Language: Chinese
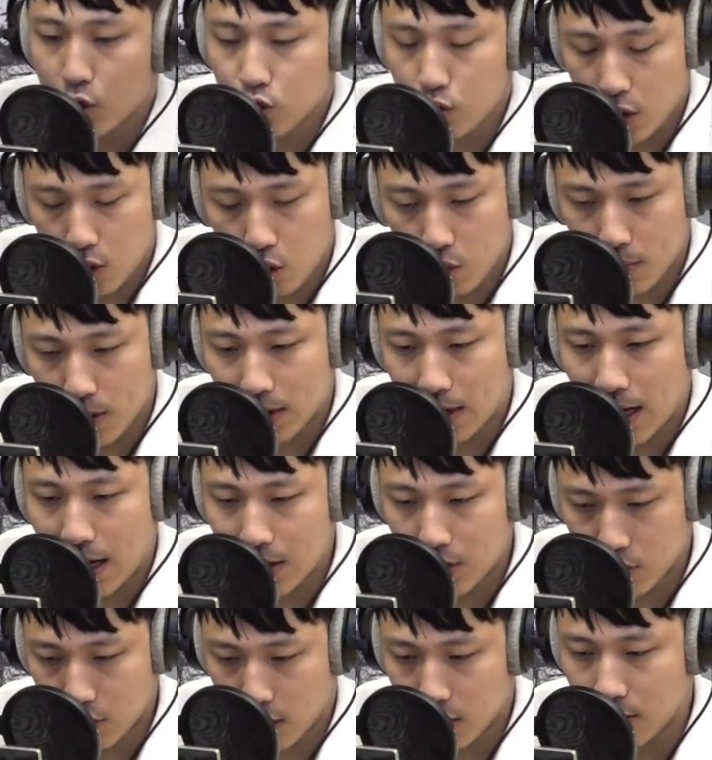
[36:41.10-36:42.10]
最后面
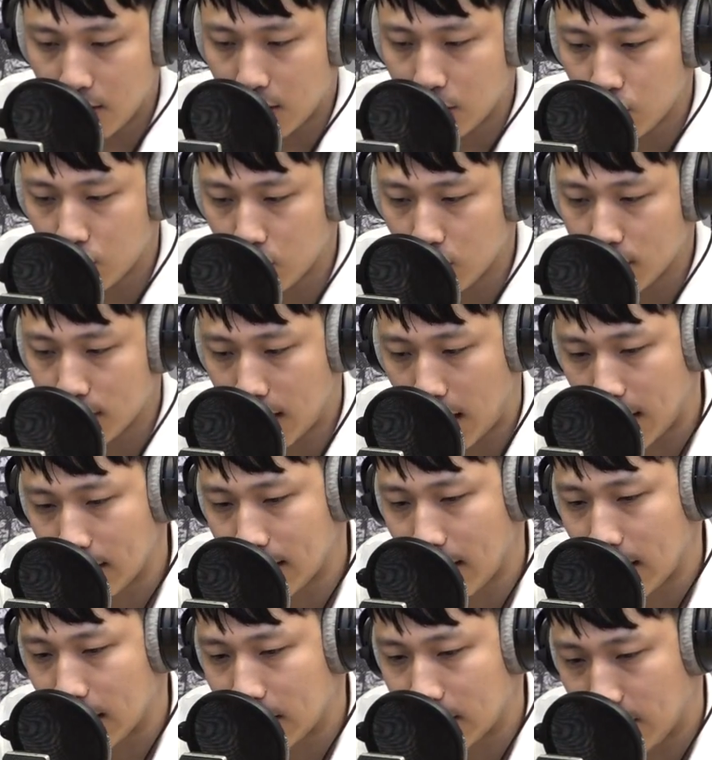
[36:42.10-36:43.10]
他仍然是栽
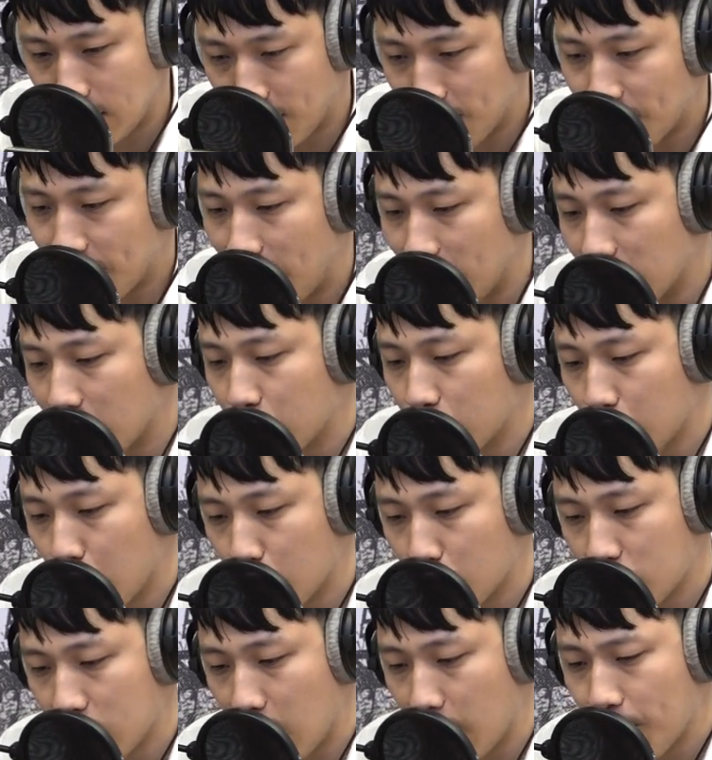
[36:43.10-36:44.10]
在警方的
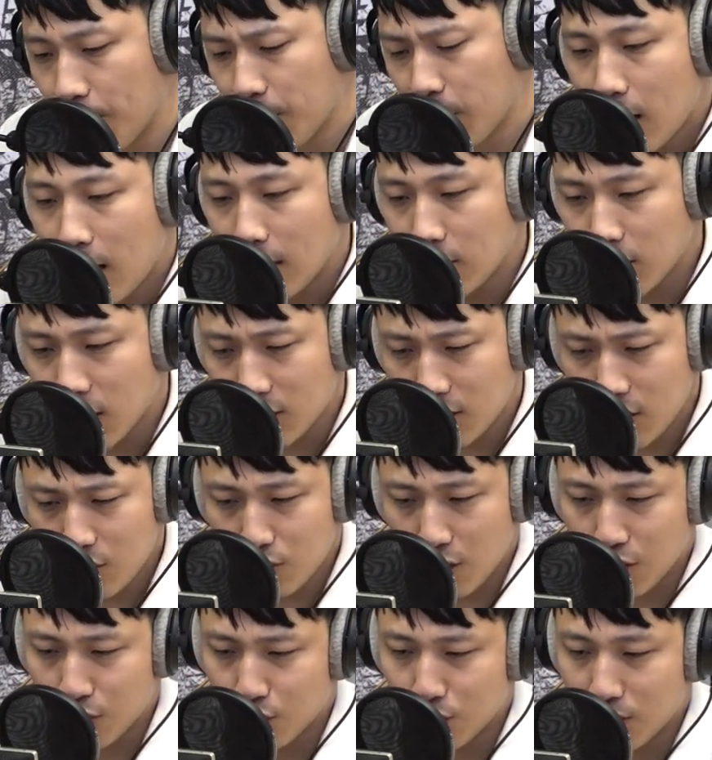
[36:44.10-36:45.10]
手上。那这个季
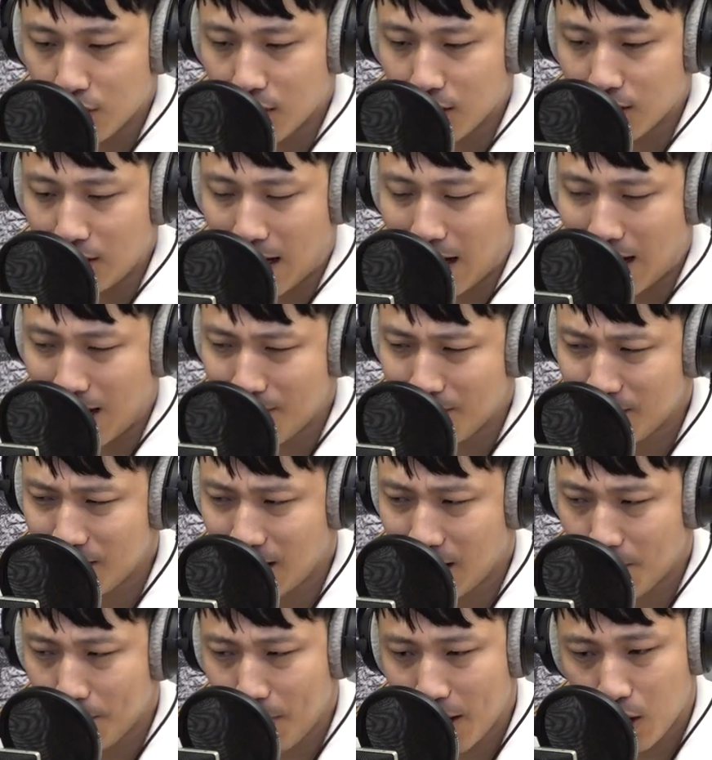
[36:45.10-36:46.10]
水树呢，他
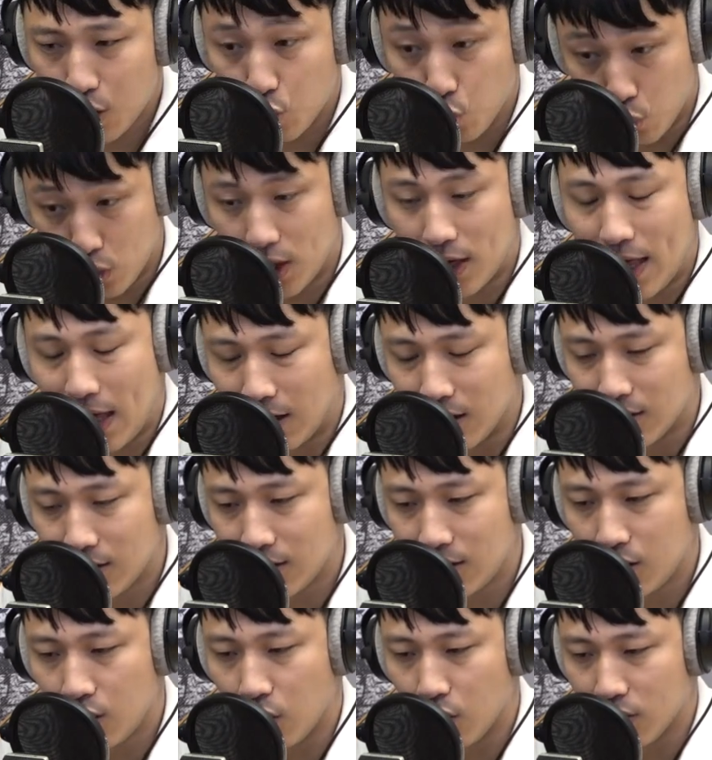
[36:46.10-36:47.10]
这样被掳了两
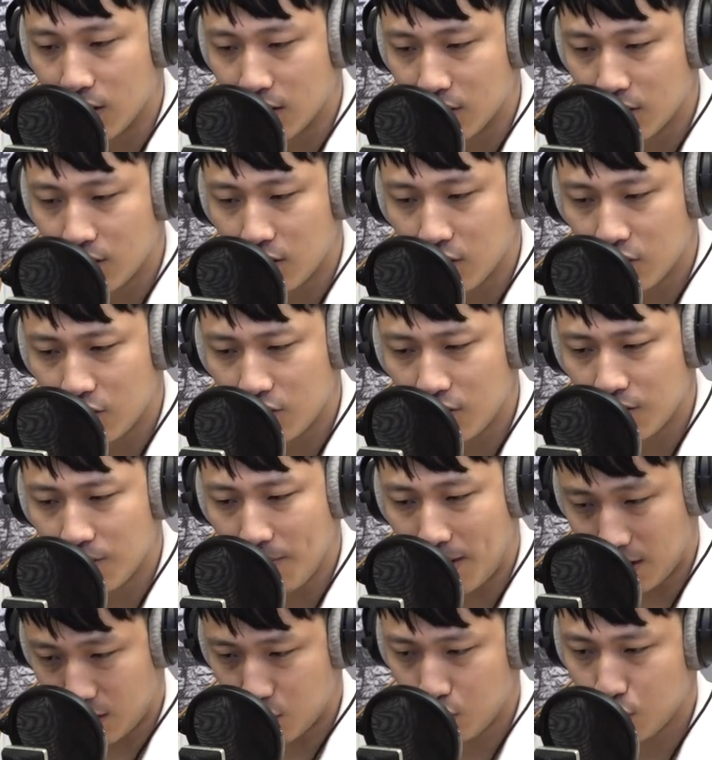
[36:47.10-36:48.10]
次哦，也真的是
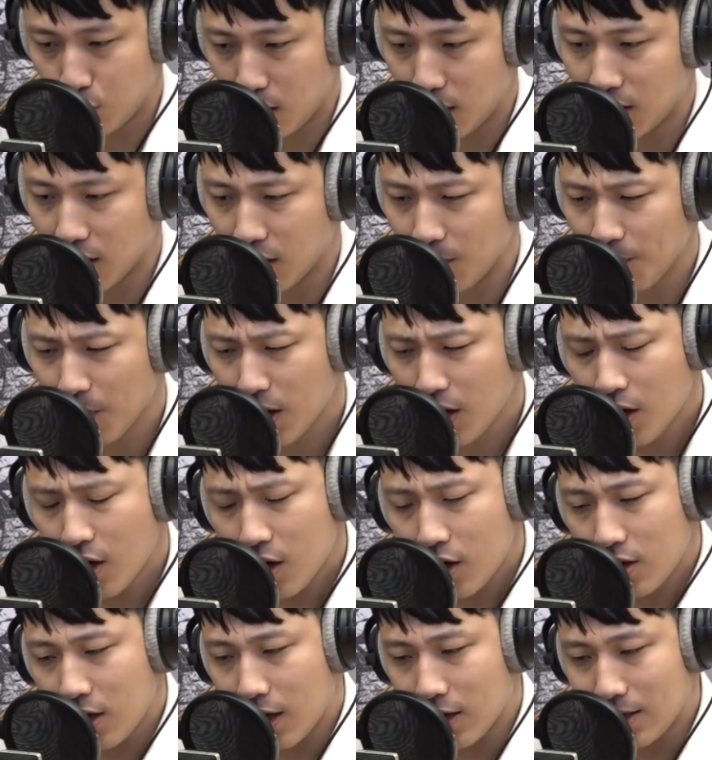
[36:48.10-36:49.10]
蛮衰的。
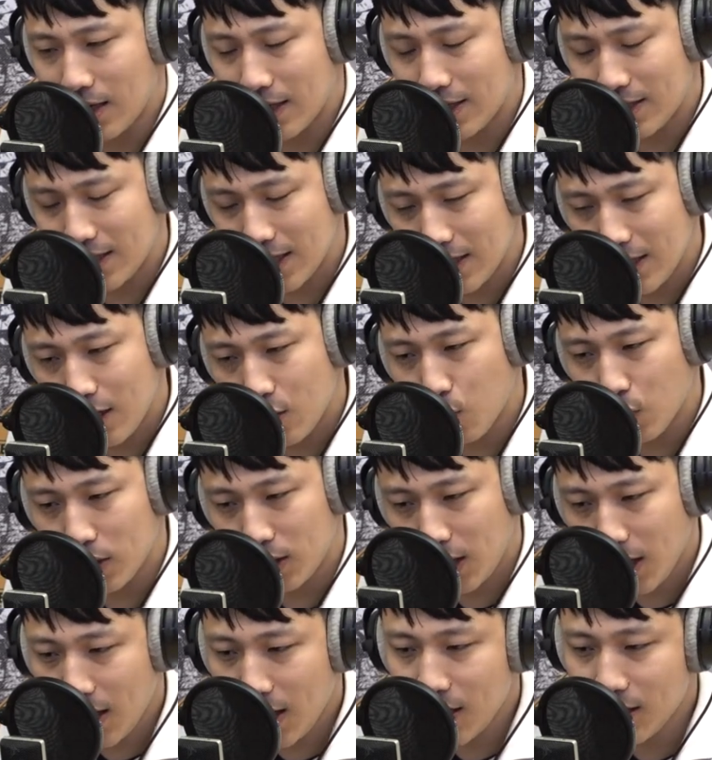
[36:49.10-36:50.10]
那在经历过
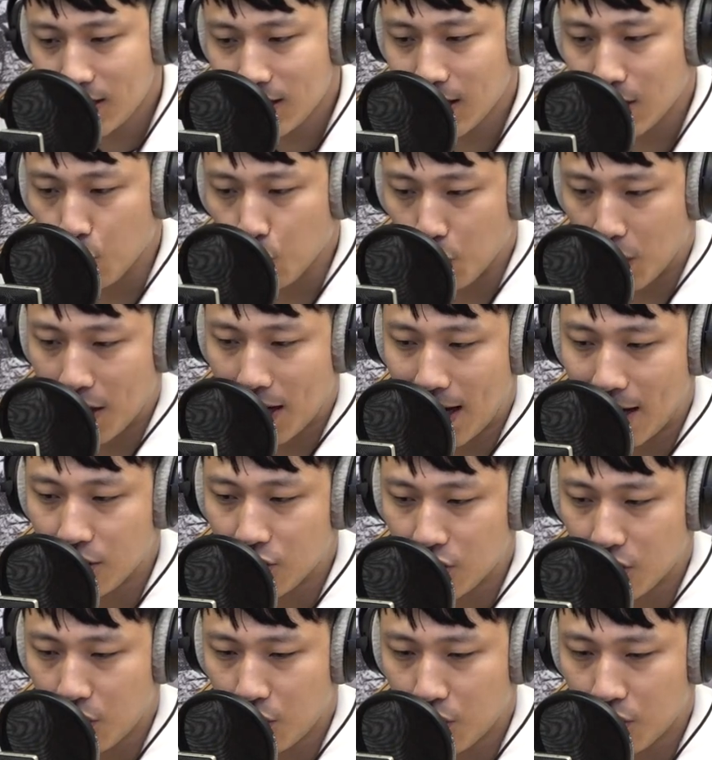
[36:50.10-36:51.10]
第一次的掳人案
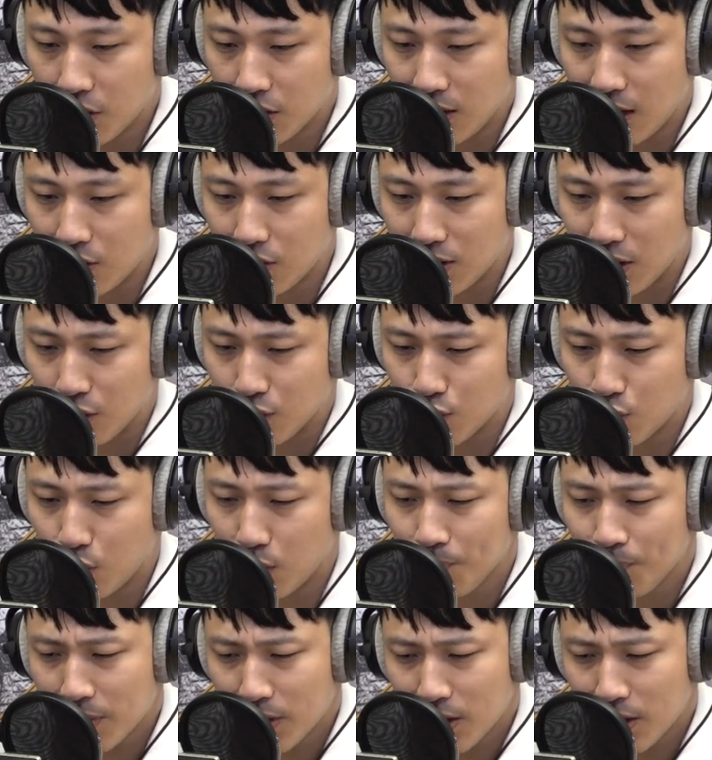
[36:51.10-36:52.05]
之后呢，他就想说，